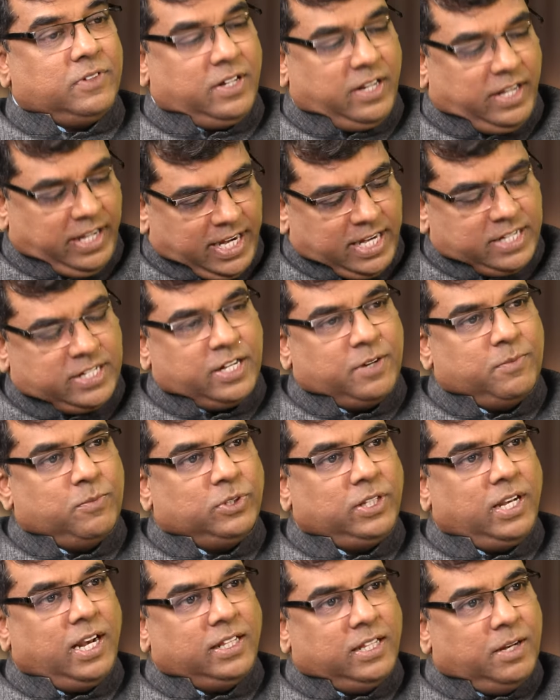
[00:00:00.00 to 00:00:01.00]
கிரியேஷன்
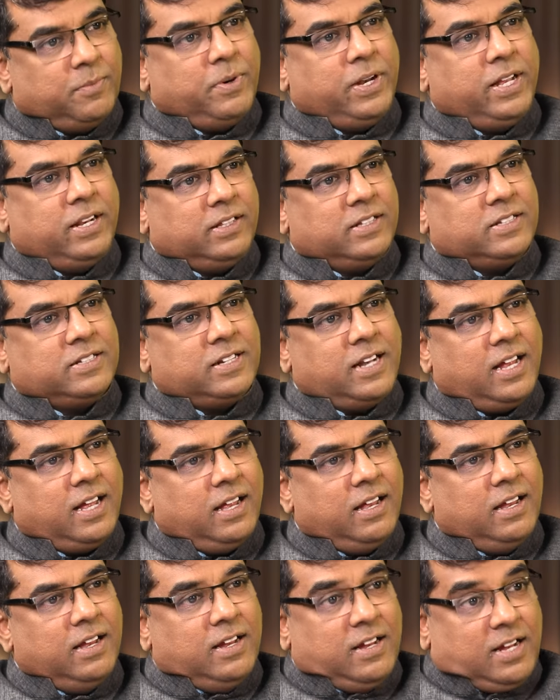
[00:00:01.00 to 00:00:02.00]
முதல் அது எப்படி இருந்துச்சுன்னா
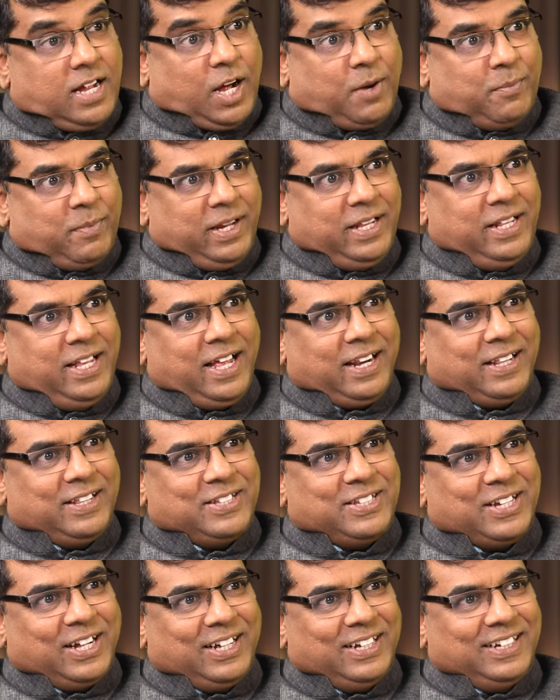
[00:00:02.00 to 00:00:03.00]
அமைதியாக
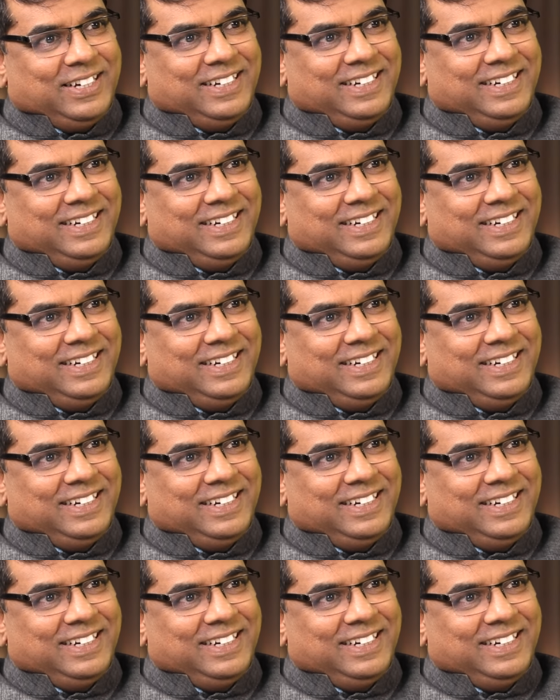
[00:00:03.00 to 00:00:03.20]
இருந்துச்சான்